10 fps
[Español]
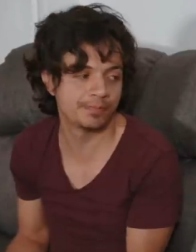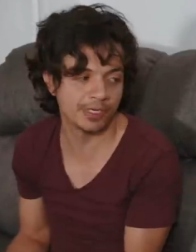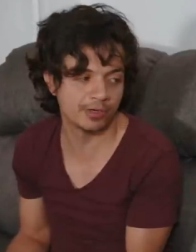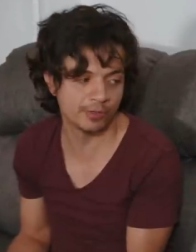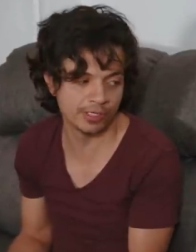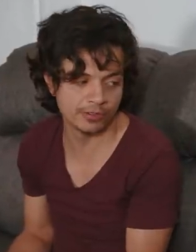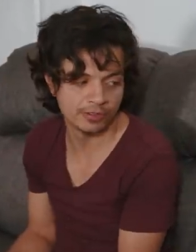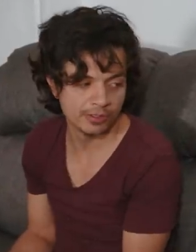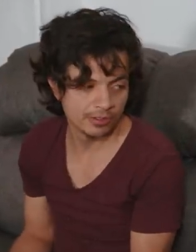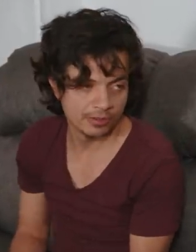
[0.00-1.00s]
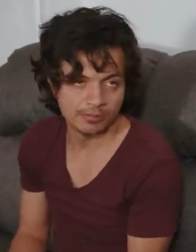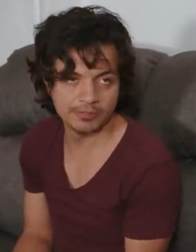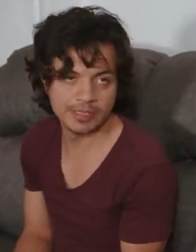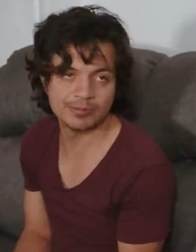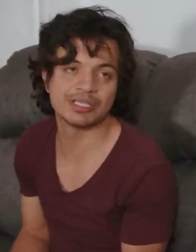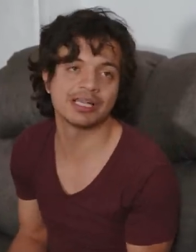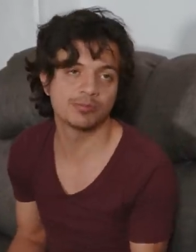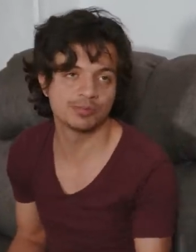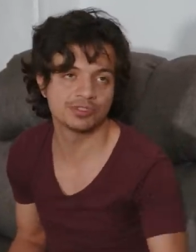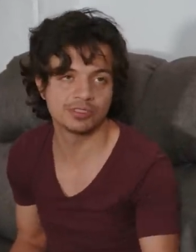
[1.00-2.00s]
Pero bueno, veamos el
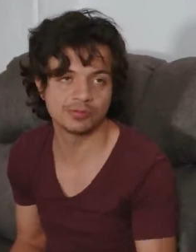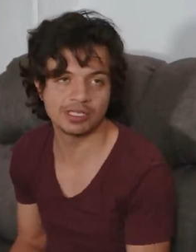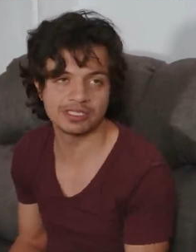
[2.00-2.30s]
lado positivo de